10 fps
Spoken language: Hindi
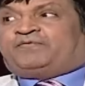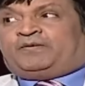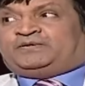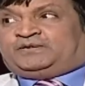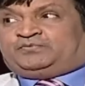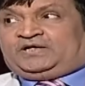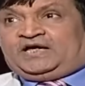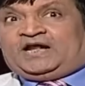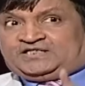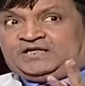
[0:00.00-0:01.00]
जफर पर तबते तक
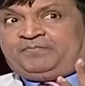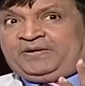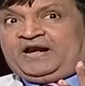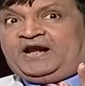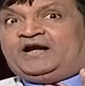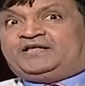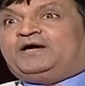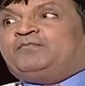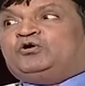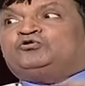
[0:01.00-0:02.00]
यार अच्छा प्यारा है
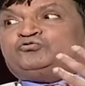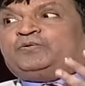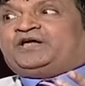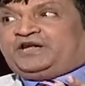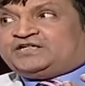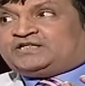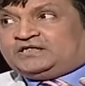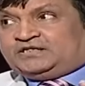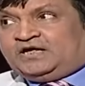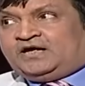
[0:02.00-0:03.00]
लड़कियां बहुत उसमें क्रेज
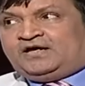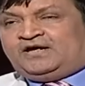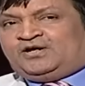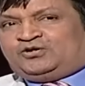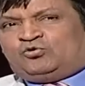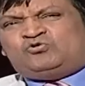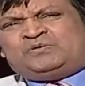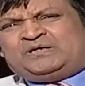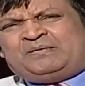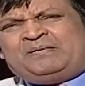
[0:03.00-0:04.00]
करती हैं तो
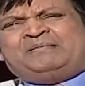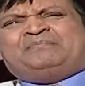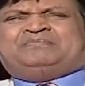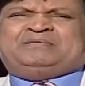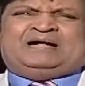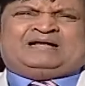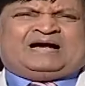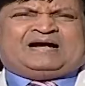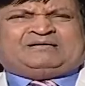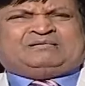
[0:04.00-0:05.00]
उसमें तो
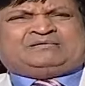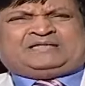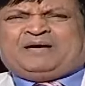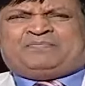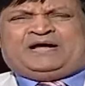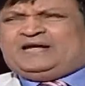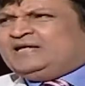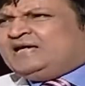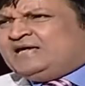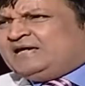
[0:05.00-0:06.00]
लड़का टाइप तो का नहीं है